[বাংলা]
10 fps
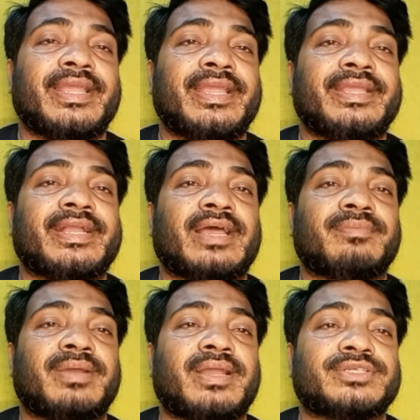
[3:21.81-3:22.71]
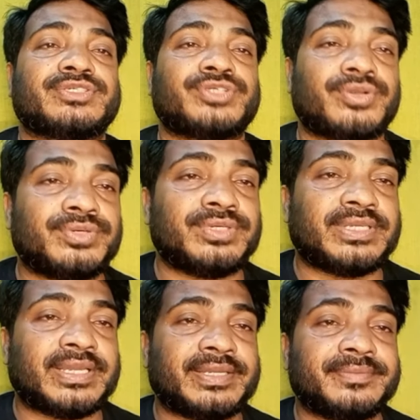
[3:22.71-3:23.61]
এই কারবালার
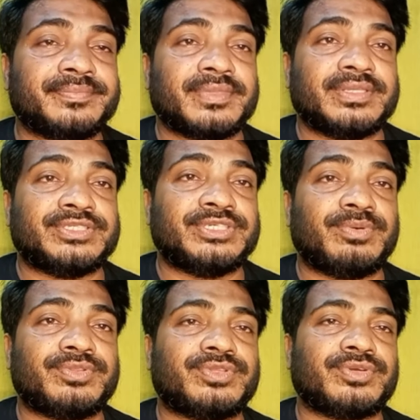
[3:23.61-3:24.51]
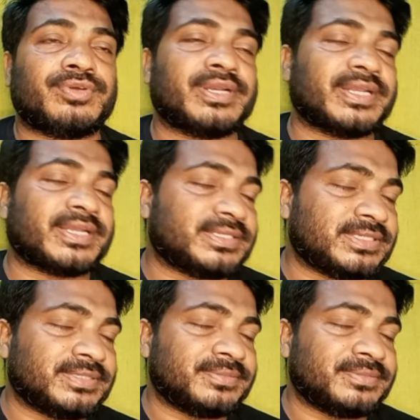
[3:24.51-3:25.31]
স্মরণকে জীবন্ত করে রেখেছি